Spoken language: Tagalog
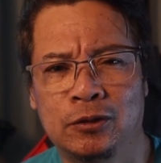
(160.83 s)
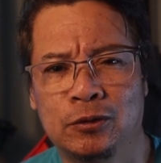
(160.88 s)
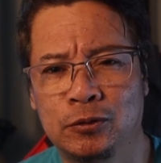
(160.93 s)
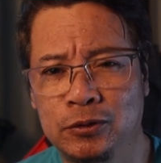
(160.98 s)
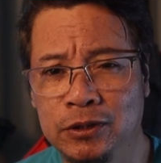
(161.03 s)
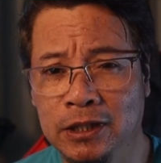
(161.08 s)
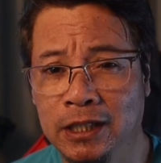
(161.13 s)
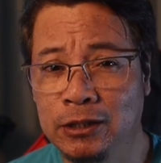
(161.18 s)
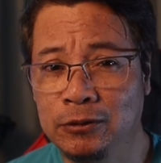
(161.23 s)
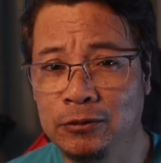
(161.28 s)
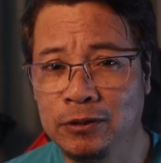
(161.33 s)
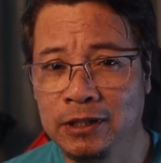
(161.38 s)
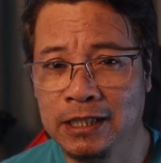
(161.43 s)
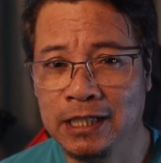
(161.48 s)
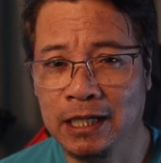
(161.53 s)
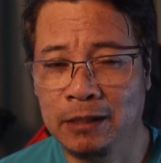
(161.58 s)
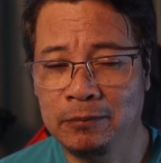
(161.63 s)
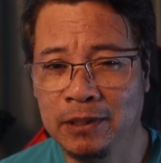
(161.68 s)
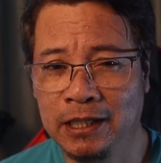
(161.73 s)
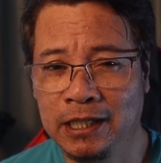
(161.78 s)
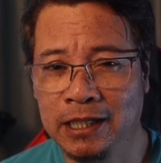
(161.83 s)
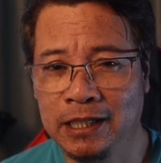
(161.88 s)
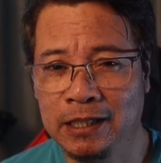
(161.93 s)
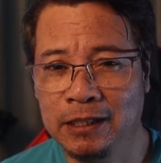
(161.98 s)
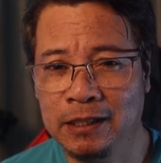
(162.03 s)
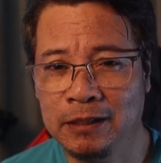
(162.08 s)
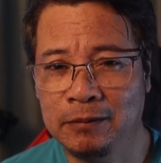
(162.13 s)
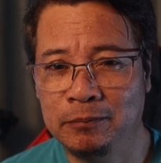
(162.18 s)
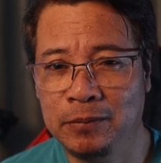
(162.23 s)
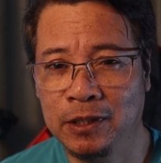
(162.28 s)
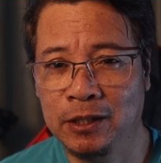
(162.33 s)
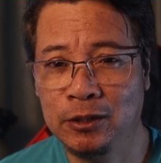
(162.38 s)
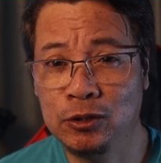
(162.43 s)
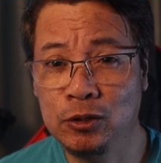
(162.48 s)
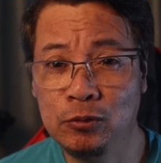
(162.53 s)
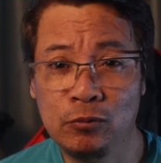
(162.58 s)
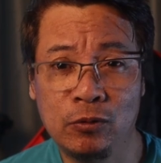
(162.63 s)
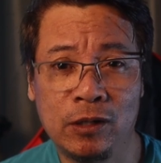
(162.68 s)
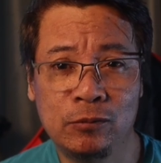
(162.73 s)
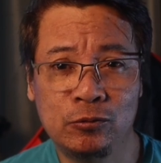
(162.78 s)
kung saan ako nagkamali pero
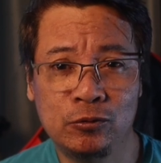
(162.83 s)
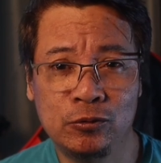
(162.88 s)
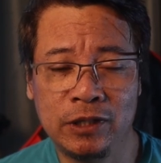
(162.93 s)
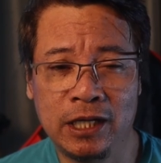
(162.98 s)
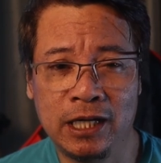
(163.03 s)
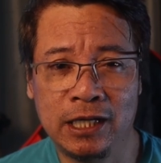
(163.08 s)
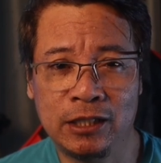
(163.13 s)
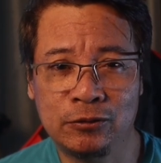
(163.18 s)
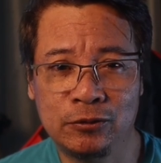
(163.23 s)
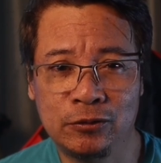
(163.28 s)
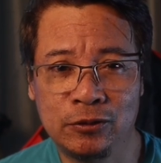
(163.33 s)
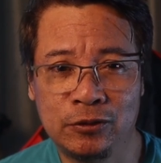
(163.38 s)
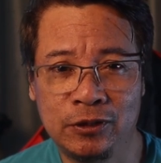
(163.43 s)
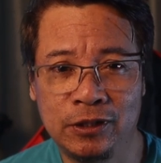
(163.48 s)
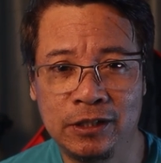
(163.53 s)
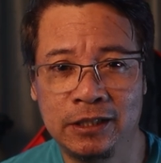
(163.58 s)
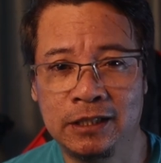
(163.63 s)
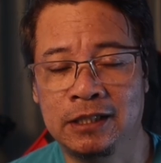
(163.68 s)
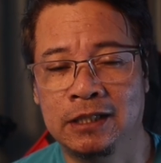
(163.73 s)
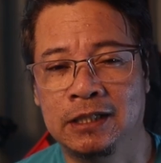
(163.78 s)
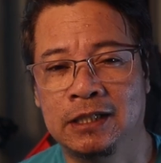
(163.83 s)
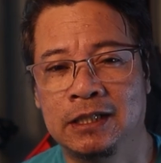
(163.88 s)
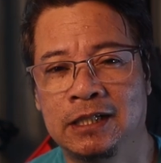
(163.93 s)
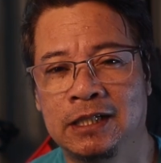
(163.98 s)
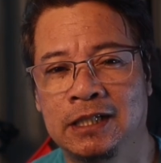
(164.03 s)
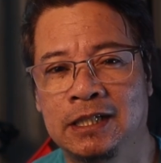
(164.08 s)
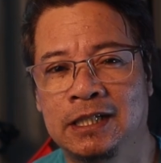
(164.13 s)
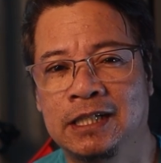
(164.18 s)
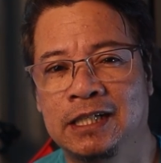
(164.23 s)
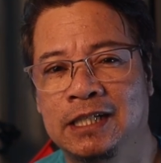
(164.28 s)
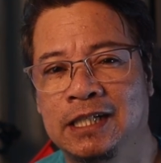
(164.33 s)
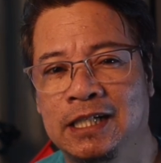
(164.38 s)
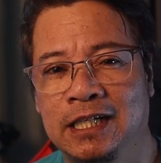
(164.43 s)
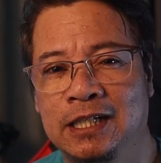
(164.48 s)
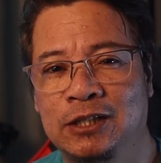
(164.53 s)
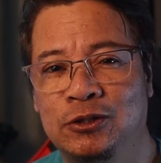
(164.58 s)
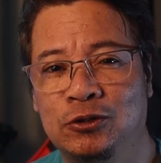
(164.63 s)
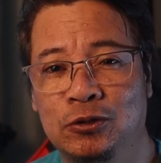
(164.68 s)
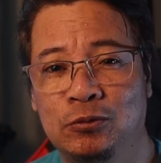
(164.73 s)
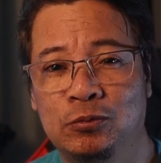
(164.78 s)
gumawa muna ako or
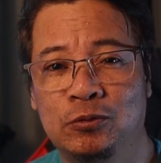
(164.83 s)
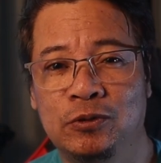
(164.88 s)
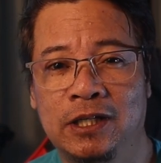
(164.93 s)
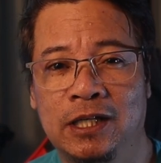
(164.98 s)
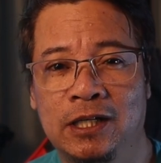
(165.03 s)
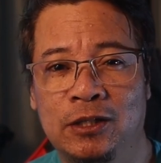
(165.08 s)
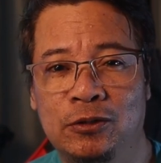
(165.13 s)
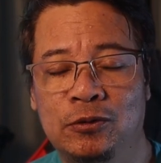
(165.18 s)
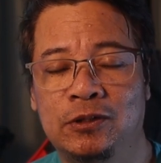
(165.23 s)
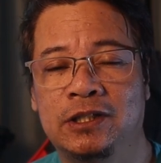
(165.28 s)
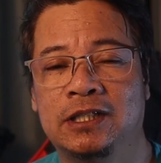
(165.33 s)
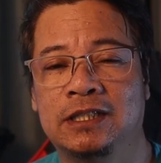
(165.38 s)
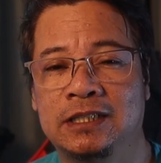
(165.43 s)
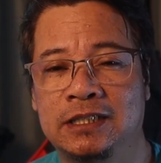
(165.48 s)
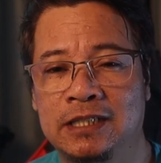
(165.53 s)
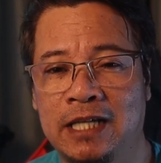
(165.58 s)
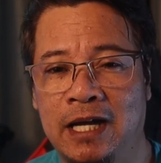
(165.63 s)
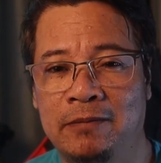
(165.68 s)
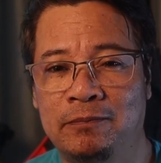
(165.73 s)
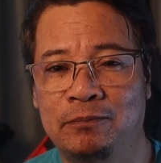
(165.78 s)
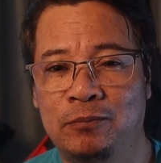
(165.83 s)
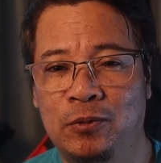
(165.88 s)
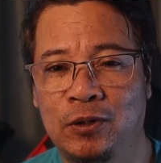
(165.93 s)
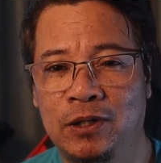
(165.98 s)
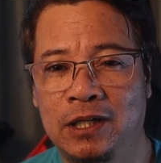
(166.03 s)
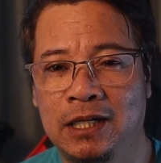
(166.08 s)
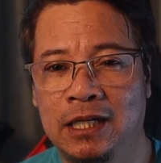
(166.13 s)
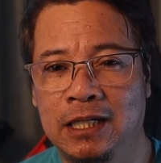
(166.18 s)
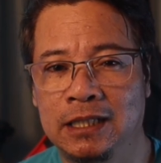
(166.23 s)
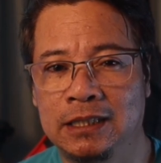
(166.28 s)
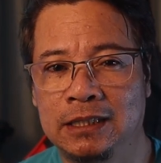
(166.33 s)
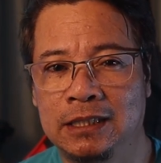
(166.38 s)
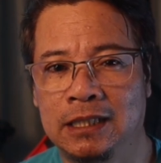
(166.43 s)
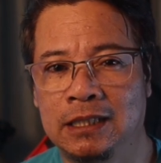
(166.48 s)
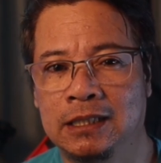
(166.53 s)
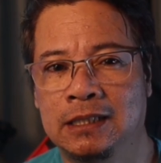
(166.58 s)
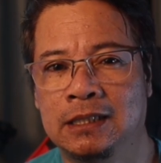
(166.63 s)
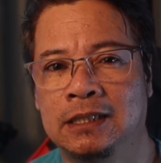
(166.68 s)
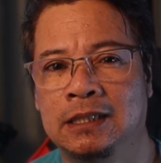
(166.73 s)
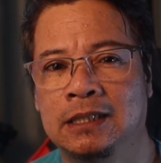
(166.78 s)
nagshoot muna ako ng sample at
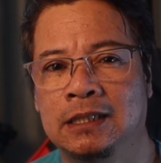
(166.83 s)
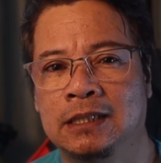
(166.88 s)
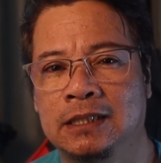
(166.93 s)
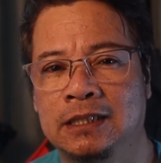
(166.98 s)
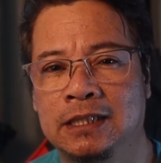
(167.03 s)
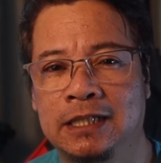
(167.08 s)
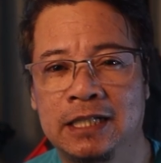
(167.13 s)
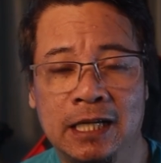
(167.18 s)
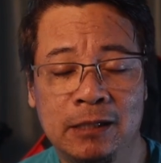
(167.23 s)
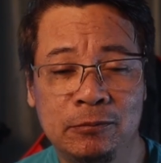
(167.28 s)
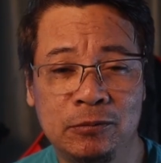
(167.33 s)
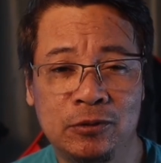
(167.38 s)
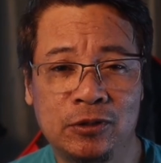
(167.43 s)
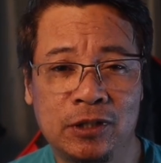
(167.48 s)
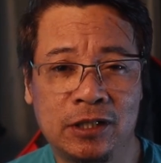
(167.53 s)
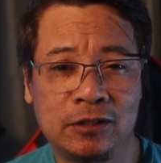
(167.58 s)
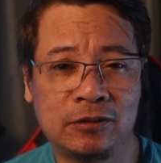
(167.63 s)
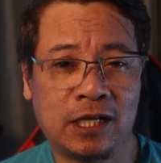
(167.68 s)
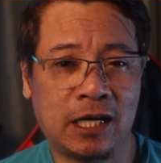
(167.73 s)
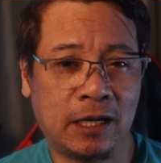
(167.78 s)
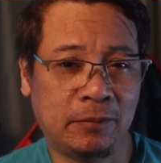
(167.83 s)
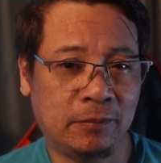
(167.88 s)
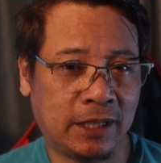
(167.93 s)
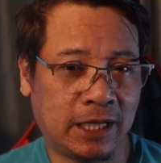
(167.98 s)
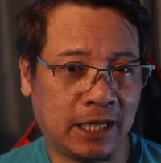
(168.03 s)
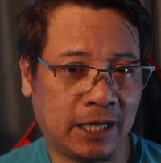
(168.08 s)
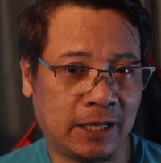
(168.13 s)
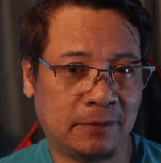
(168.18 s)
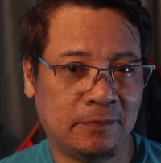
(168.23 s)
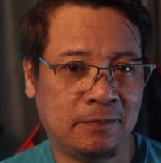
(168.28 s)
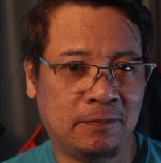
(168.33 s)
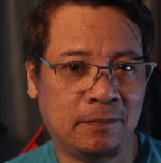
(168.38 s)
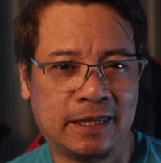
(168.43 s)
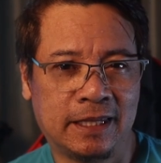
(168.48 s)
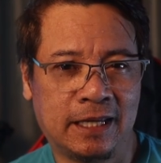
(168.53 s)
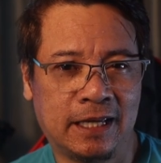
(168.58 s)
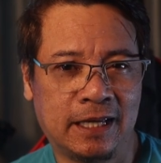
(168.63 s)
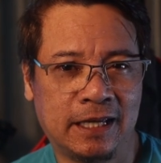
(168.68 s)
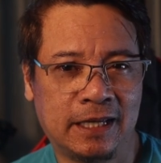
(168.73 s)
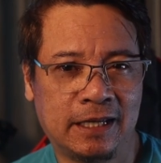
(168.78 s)
ginamit ko na yung camera
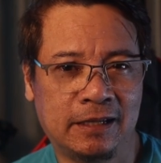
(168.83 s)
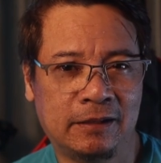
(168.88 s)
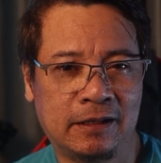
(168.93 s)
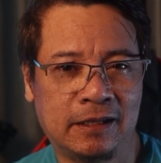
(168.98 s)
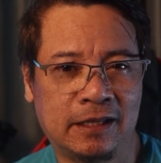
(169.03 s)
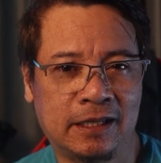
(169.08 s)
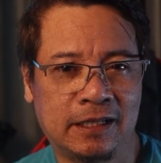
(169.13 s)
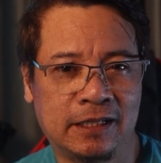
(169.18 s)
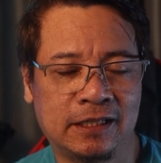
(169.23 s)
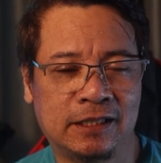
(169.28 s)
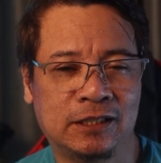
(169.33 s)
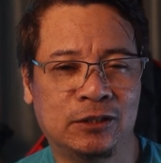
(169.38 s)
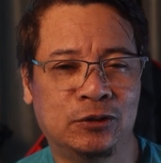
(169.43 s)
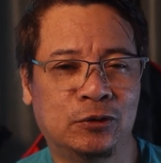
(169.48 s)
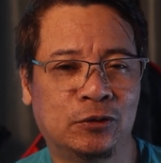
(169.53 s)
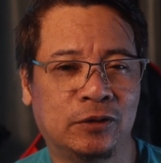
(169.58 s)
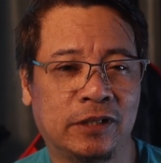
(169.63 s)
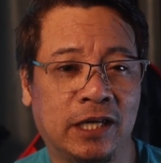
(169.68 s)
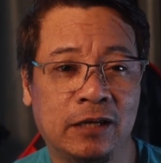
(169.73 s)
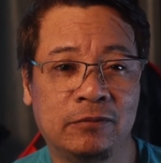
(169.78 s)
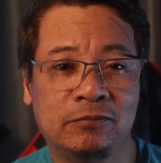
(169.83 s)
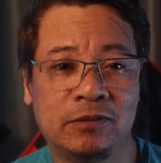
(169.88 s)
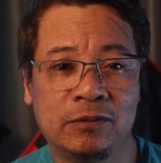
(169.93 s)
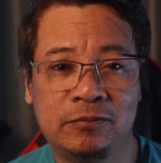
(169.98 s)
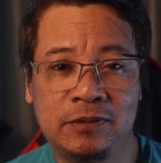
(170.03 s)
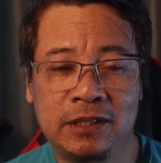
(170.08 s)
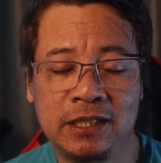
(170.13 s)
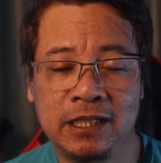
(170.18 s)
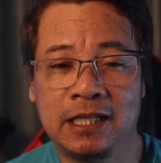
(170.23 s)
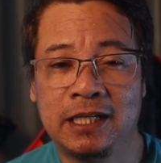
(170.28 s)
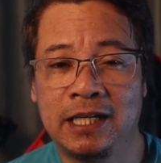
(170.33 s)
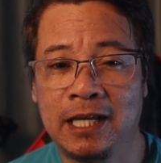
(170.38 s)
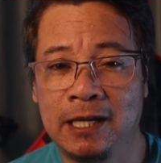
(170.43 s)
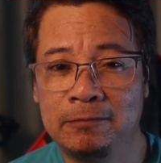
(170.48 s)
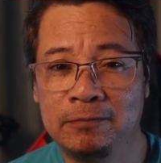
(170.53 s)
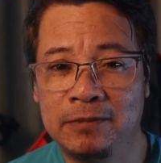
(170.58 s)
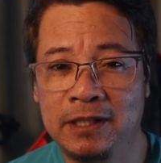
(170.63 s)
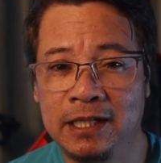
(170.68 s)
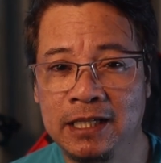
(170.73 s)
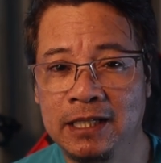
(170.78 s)
ng uh, yung M50 and
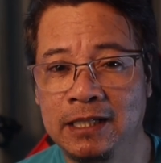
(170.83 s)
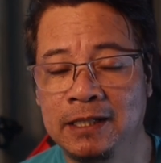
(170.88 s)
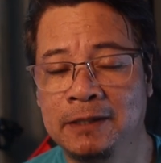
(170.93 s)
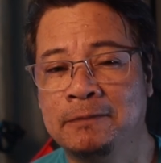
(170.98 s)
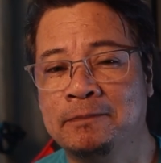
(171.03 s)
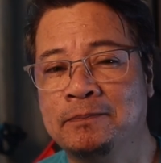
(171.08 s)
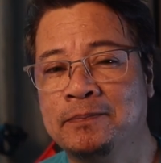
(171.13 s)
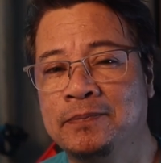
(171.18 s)
M3